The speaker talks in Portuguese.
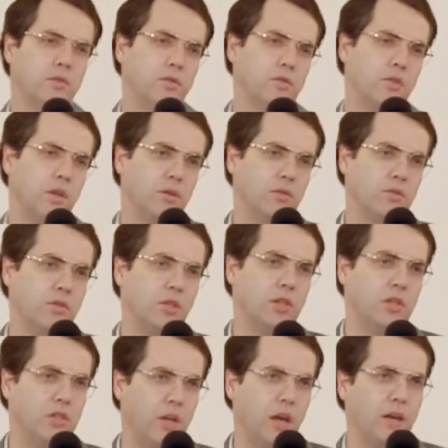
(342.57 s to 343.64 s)
os seus
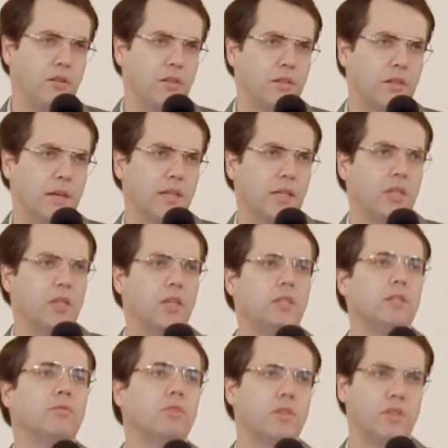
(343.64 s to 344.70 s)
dirigentes
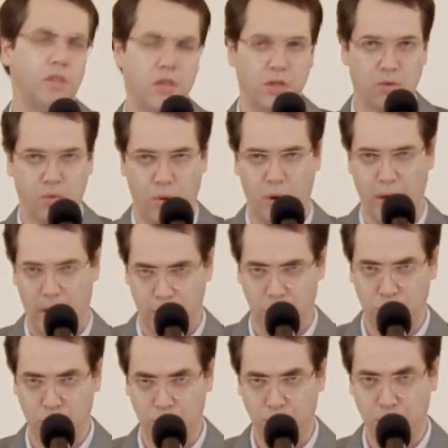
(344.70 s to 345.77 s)
acreditam que seja o correto.